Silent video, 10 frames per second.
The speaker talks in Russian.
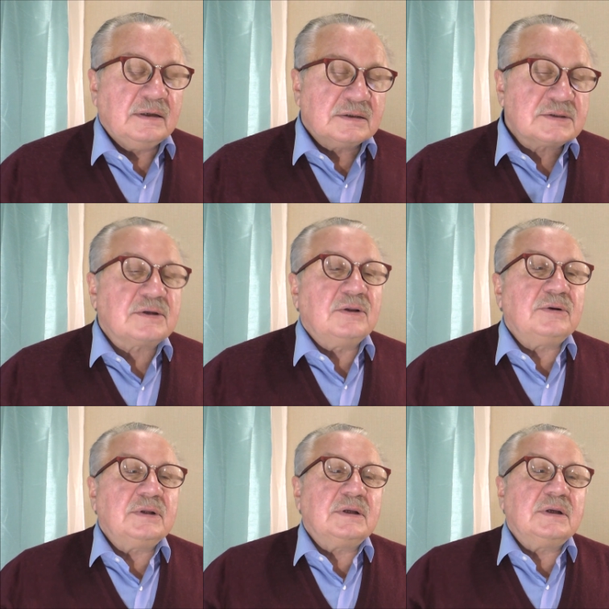
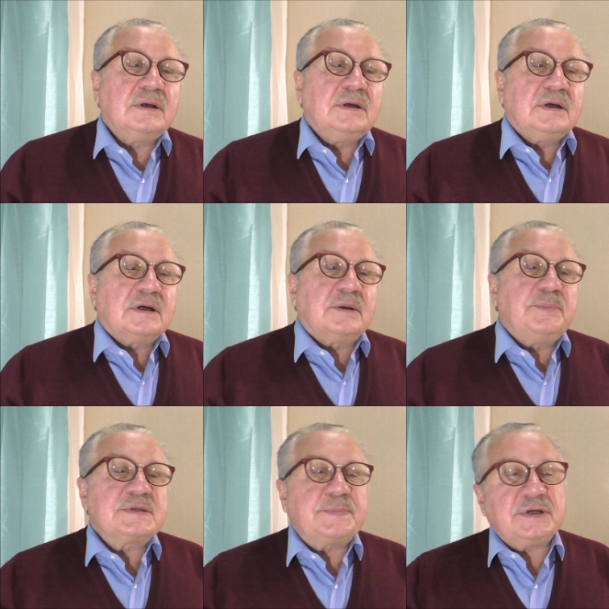склонны к
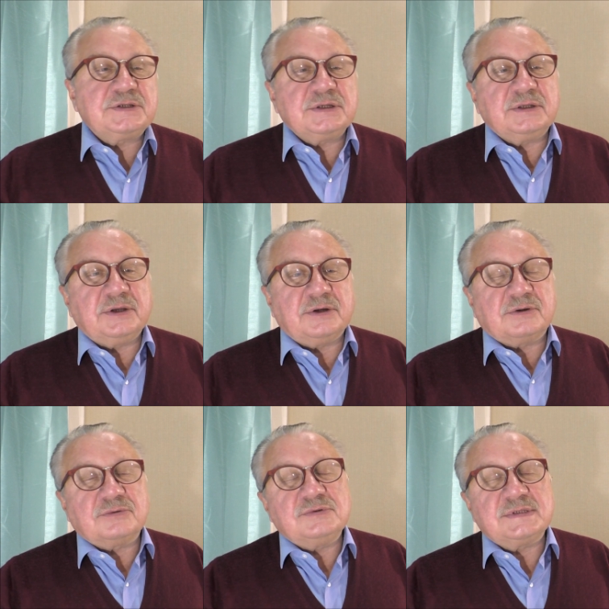беспричинной
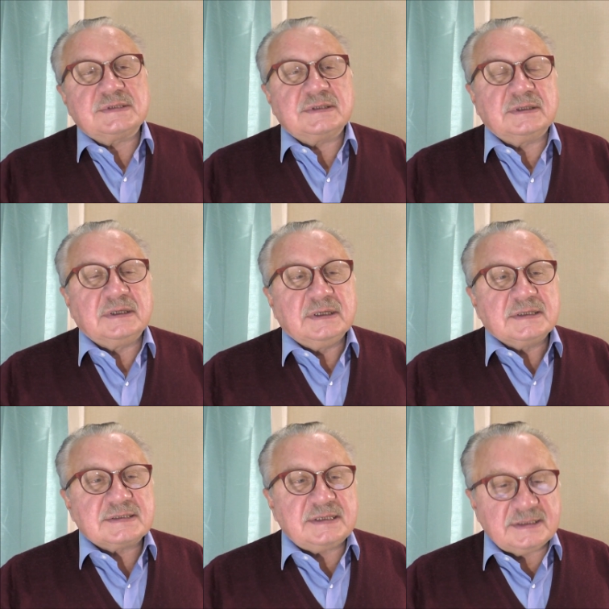грусти,
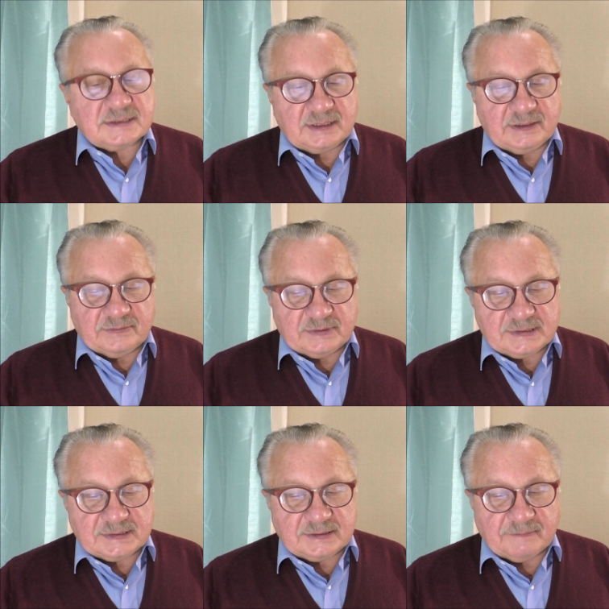
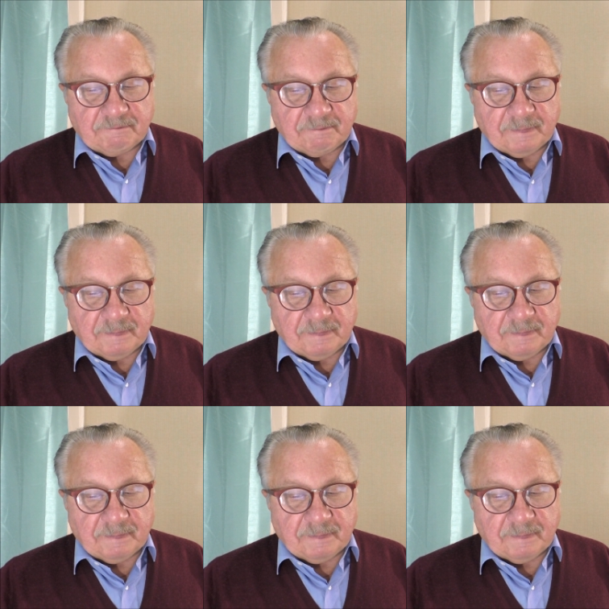слезливости.